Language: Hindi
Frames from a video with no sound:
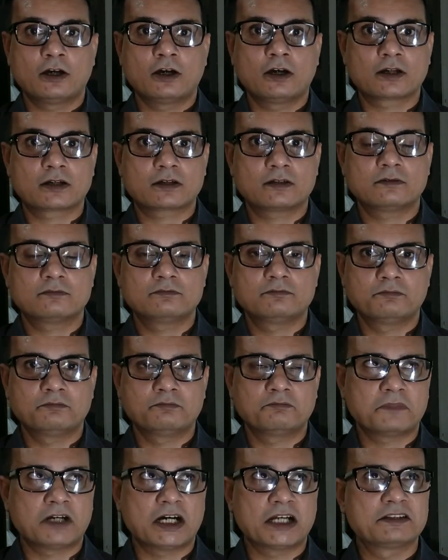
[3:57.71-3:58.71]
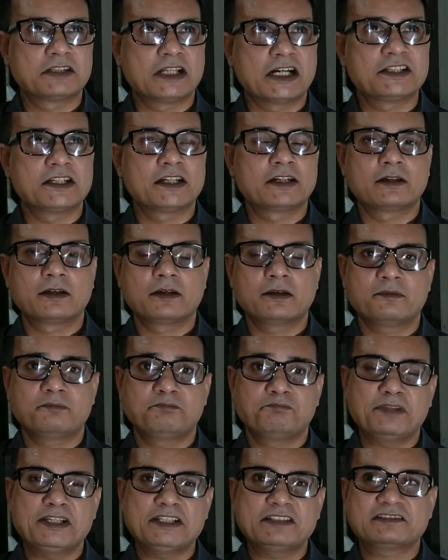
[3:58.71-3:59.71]
और अंदाजन
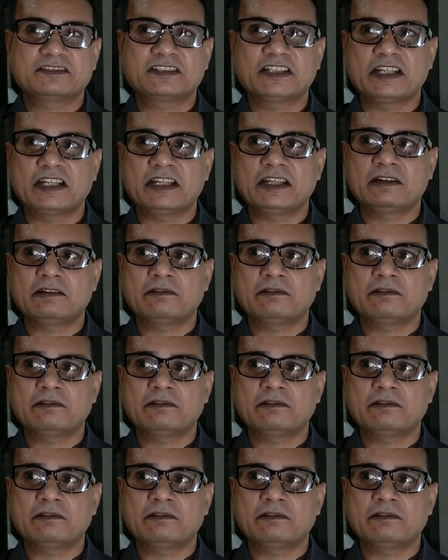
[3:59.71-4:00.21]
20 से